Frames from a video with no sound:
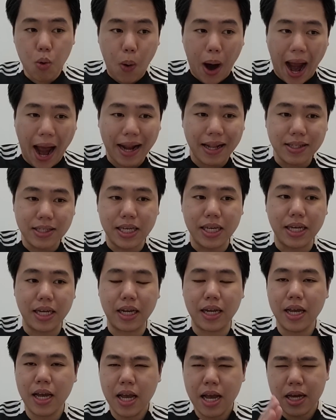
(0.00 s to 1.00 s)
วานยิง
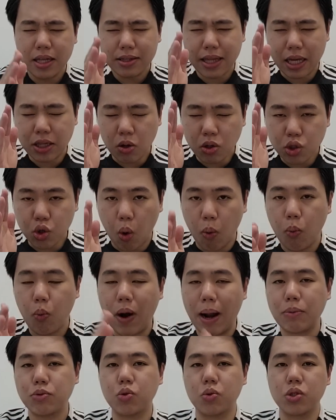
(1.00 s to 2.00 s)
แต่ต้องชมค
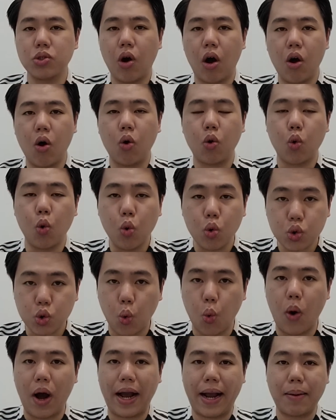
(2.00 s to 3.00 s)
วามสุดยอดของกุ๊ก
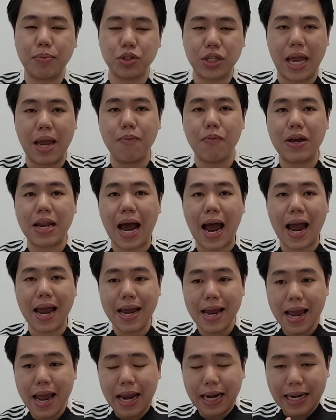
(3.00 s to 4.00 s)
ตัวครับเซฟไว้ได้
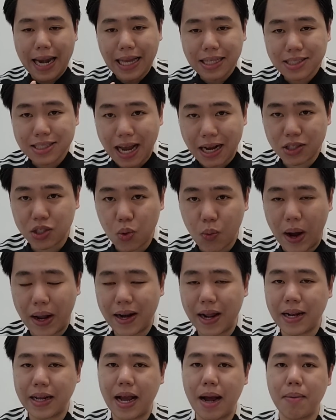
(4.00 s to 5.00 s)
และจากจังหวะ
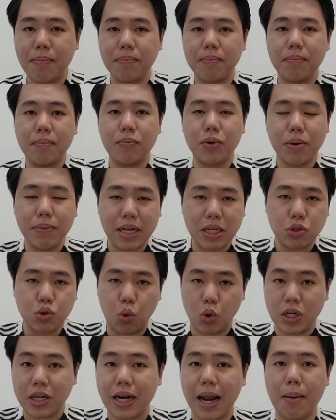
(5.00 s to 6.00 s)
นั้นครับ เรอบาดิดส
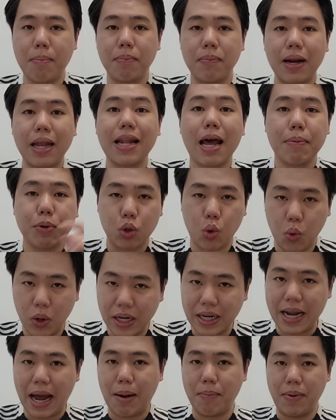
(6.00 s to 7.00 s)
วนกลับและได้ประตูขึ้
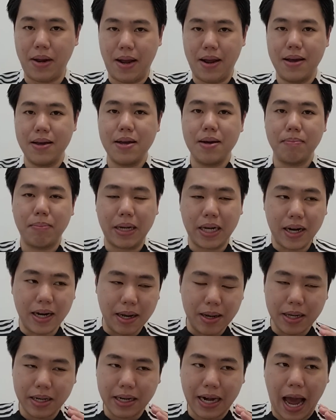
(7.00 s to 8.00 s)
นนำนะมันก็เล
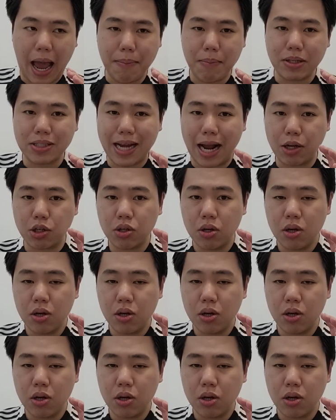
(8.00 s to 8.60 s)
ยกลายเป็นจาก